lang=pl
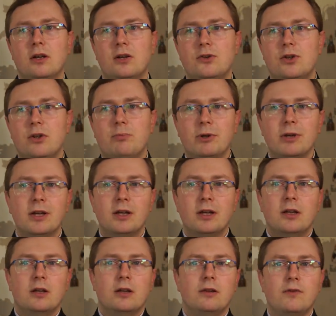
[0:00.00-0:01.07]
żeby
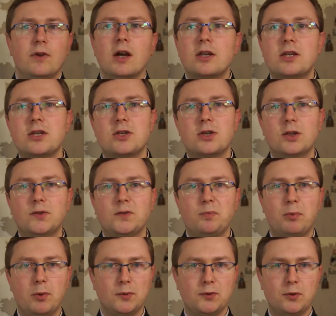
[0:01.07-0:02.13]
w jakiś
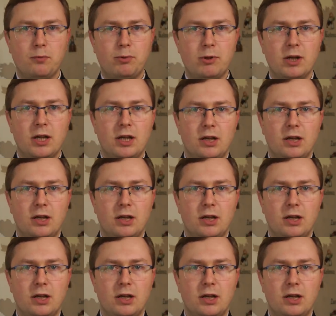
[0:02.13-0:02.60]
sposób